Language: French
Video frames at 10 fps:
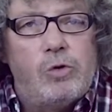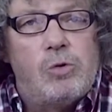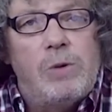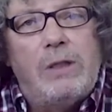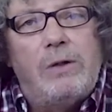tout de
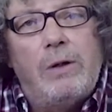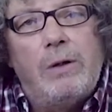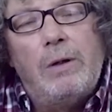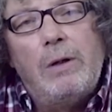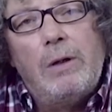suite
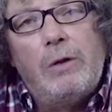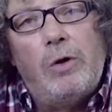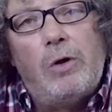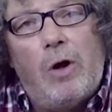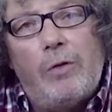
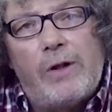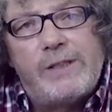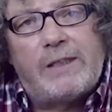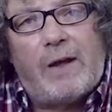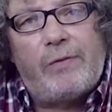de l'ordre dans
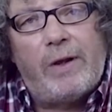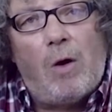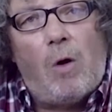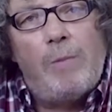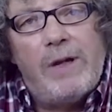cette
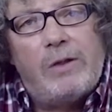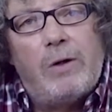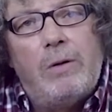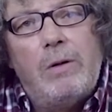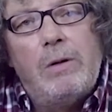affaire en
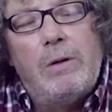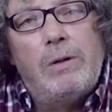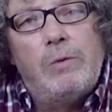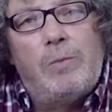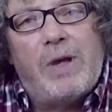remettant
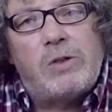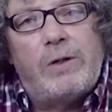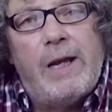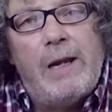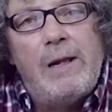du
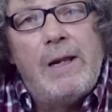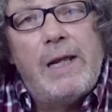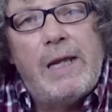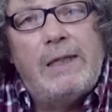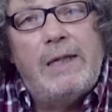personnel
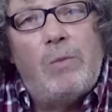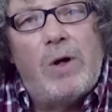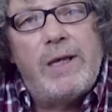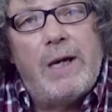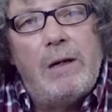et des
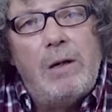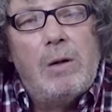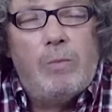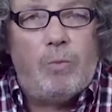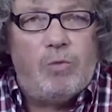moyens
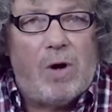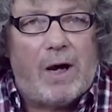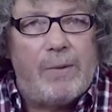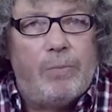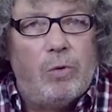pour
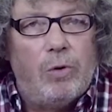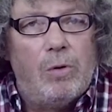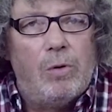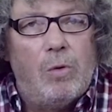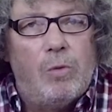pouvoir répondre
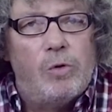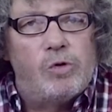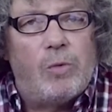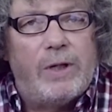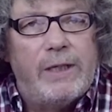aux
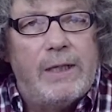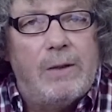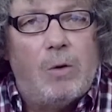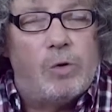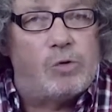besoins
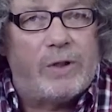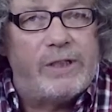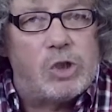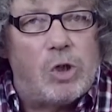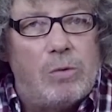aux besoins
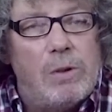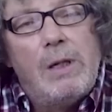des gens.